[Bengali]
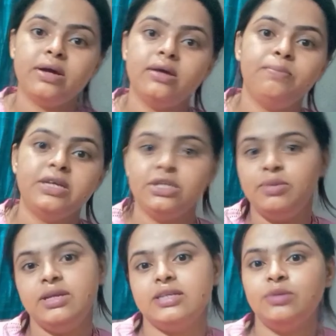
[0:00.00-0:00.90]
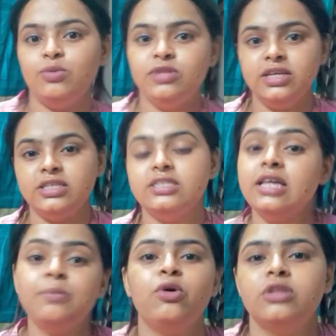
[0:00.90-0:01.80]
আমাকে পাশের বাড়ির একটা বৌদি এসে
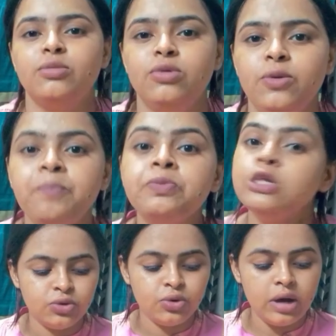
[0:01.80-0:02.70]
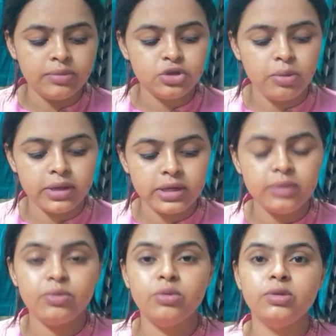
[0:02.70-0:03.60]
সেম কথা বললো তো আমি
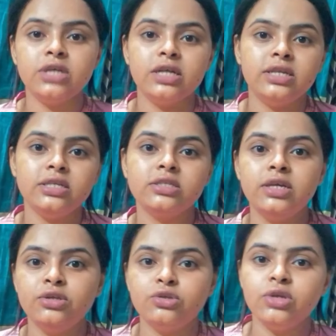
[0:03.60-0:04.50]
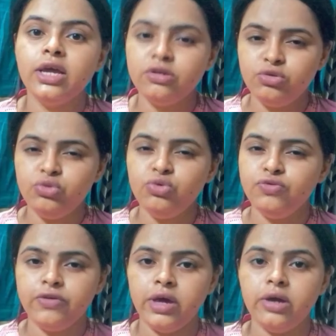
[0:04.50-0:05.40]
সবাইকেই বলবো যাদের স্কিন টোন একটু
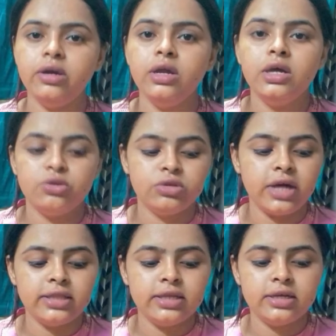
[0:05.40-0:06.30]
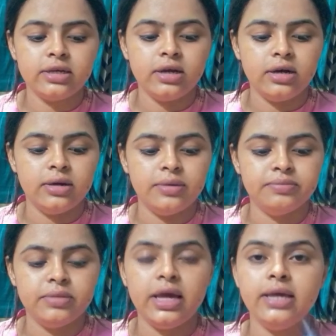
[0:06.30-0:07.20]
ফেয়ার তো তাদের
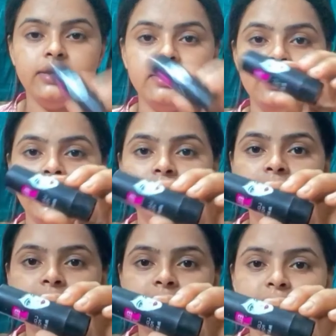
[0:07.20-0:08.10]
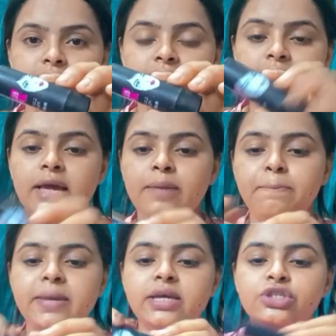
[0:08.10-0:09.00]
এই e এলি এইটিনের এই
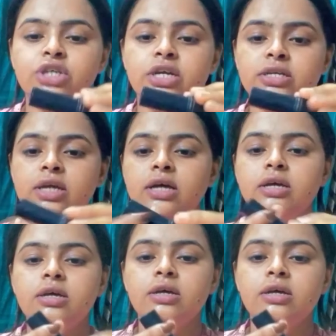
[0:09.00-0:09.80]
পিঙ্ক শেডটা